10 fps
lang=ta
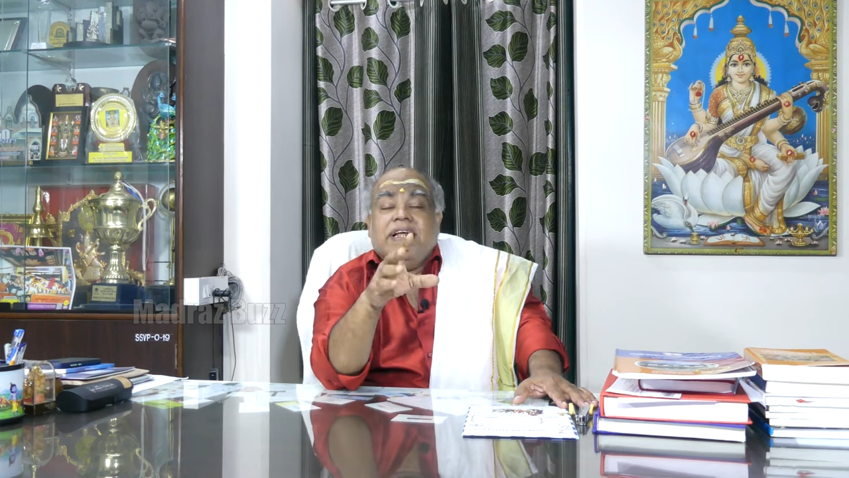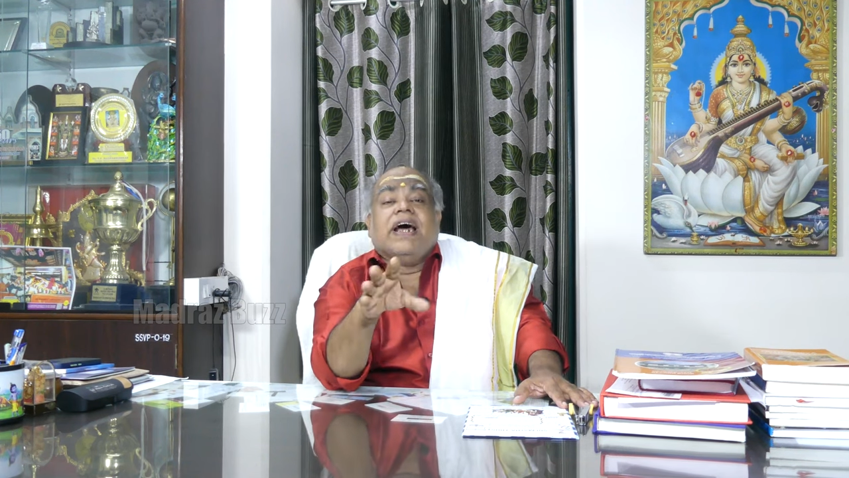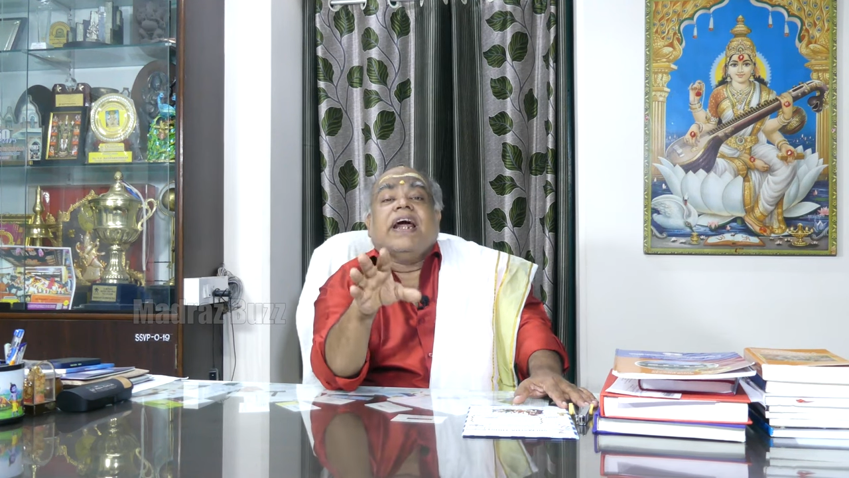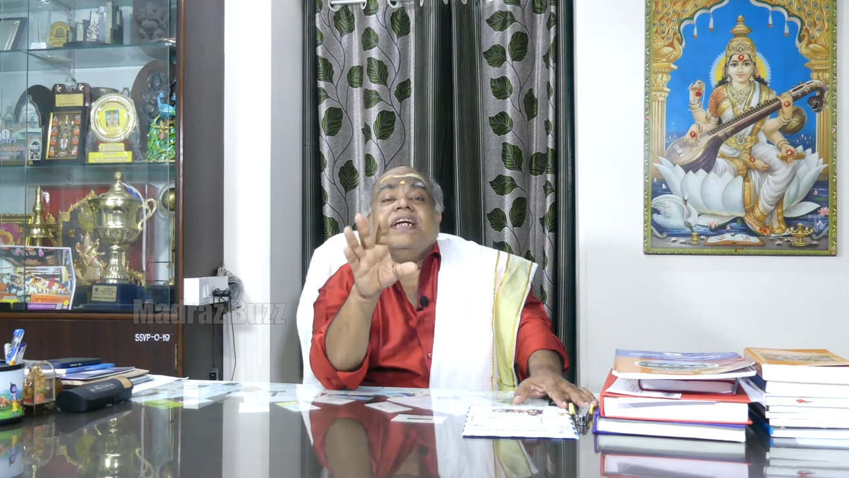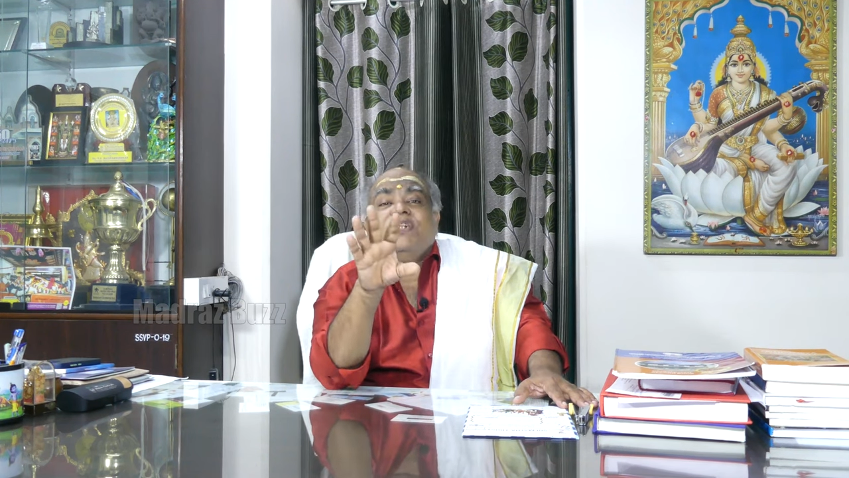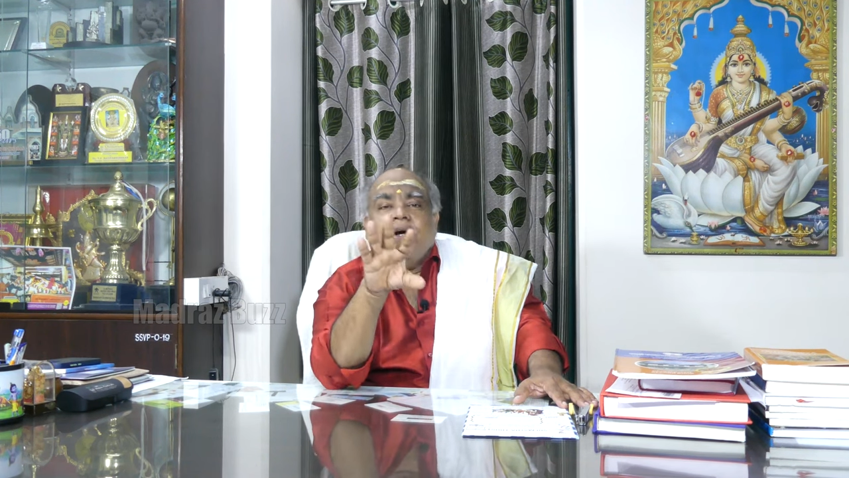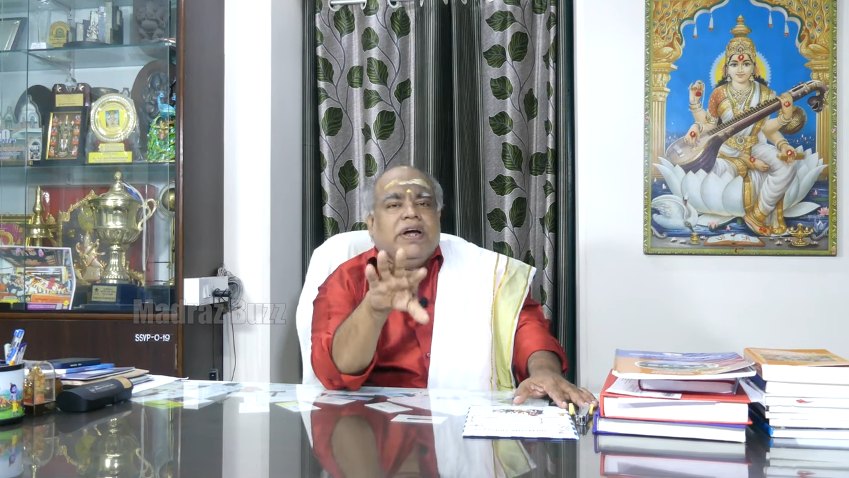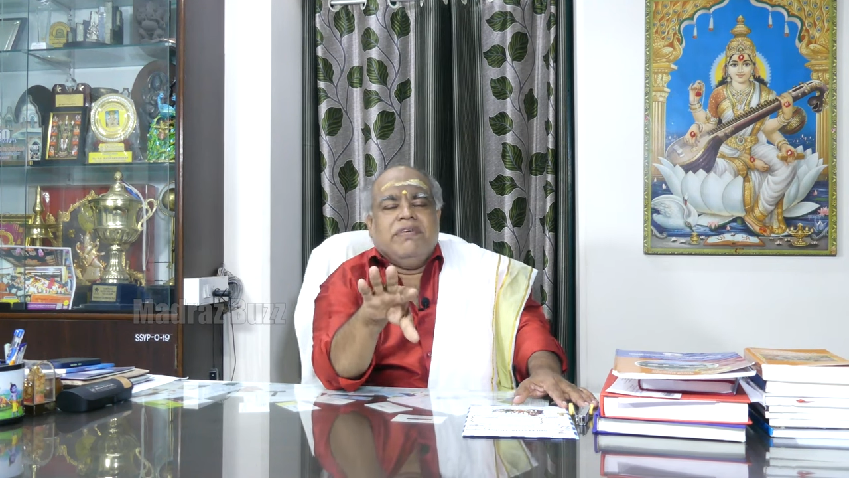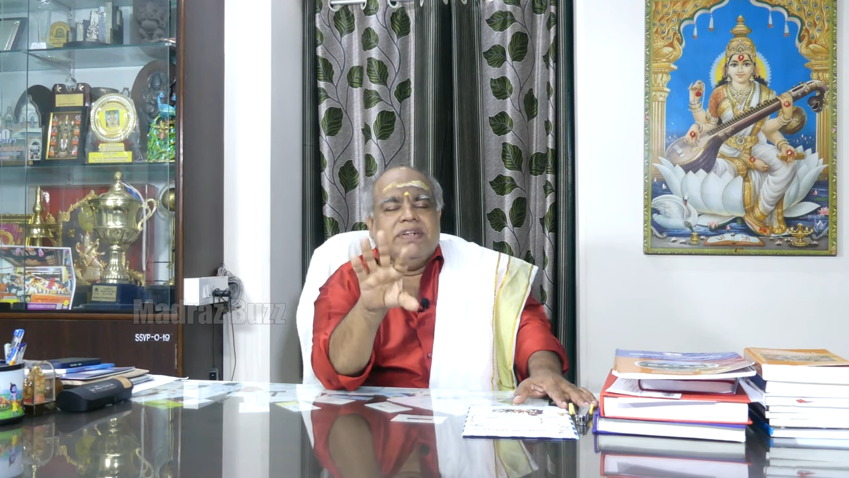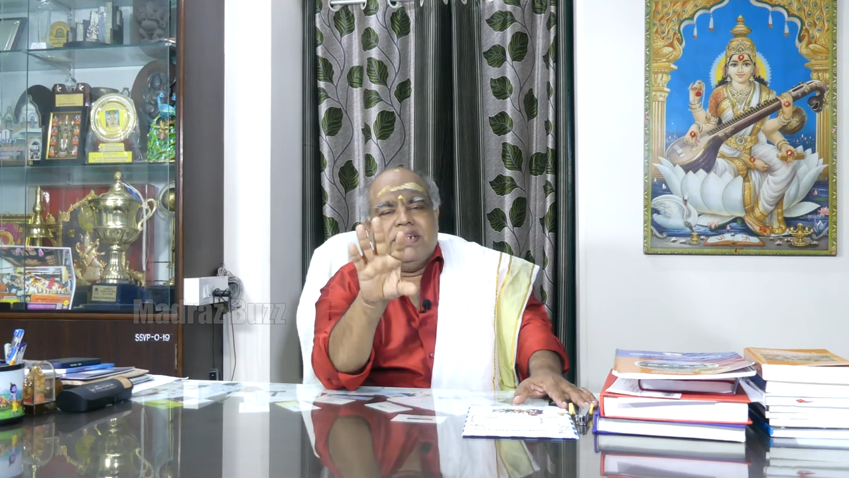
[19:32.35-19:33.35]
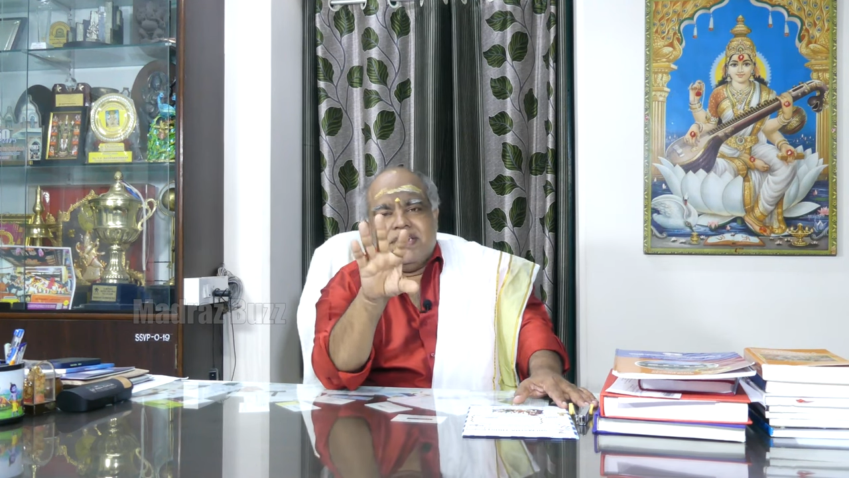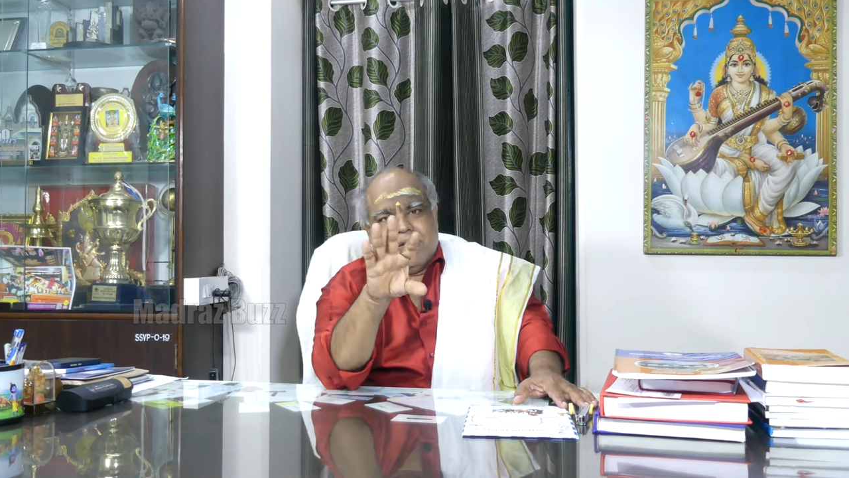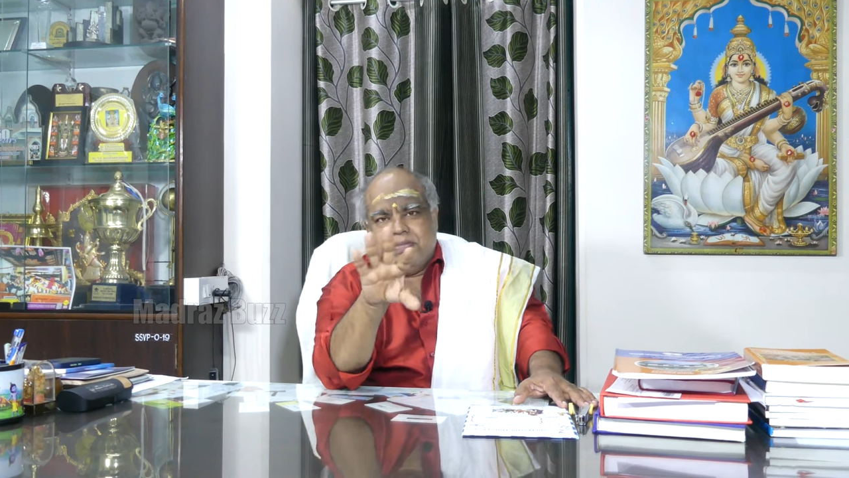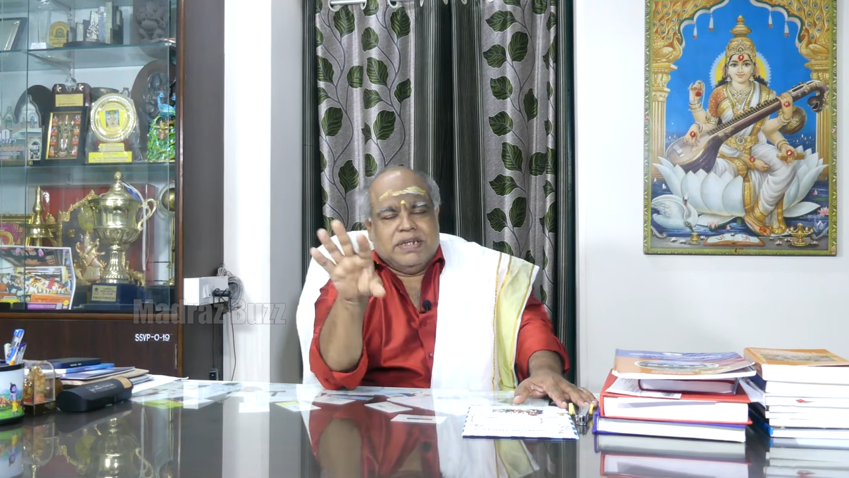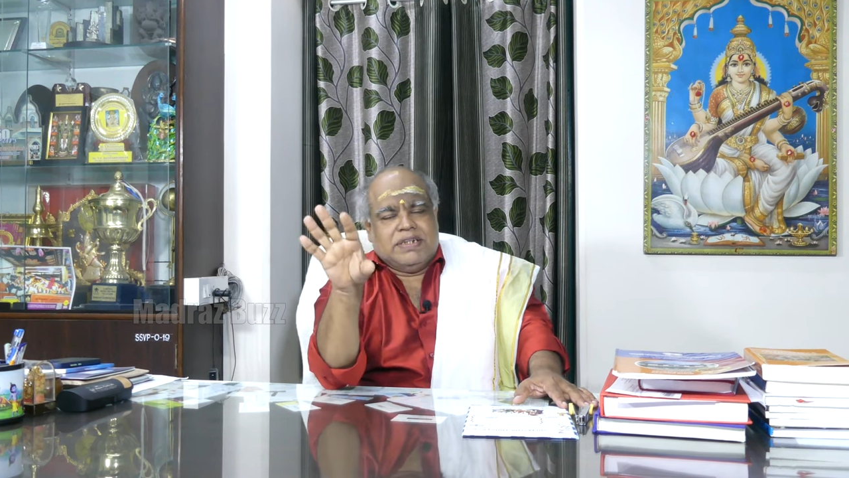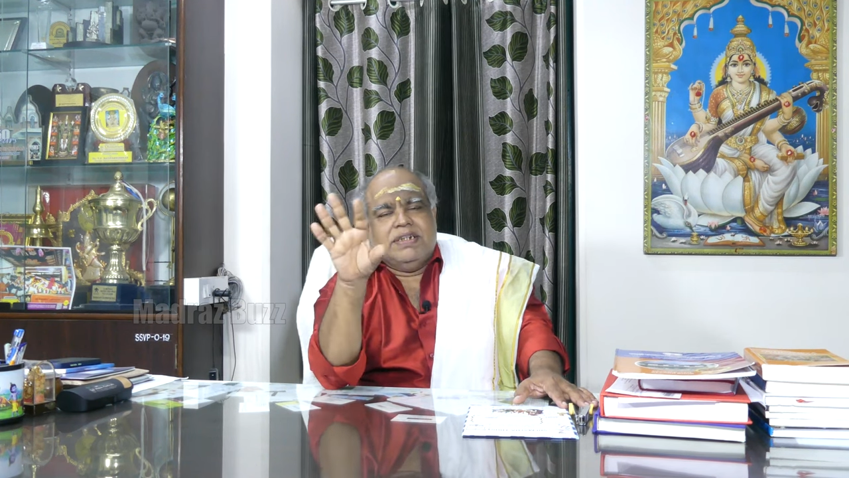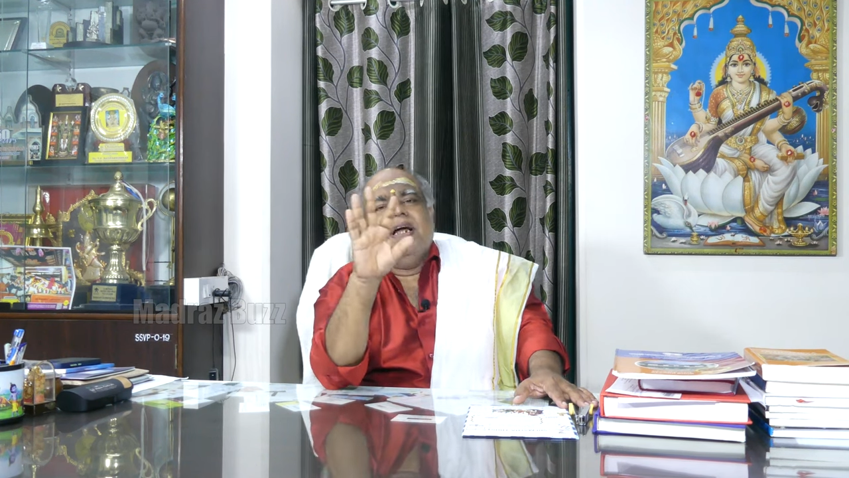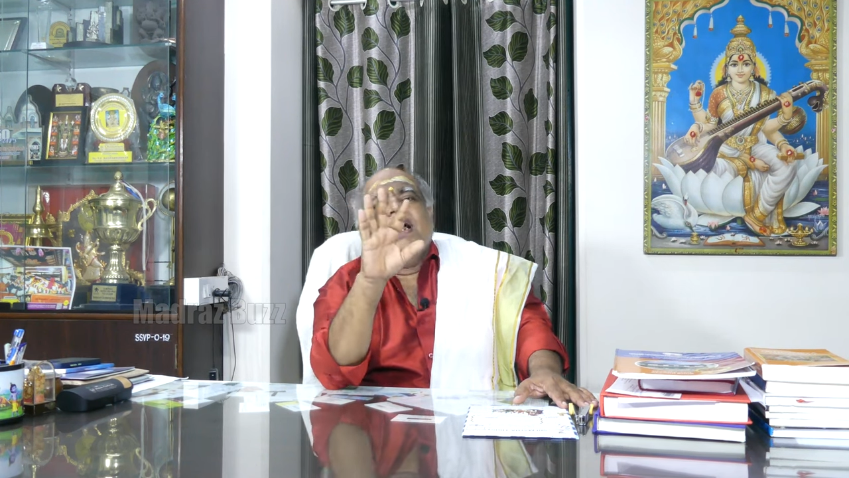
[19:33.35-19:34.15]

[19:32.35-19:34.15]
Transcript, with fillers: தே ஆர் என்ஜாயிங் வித் சப்ஜெக்ட்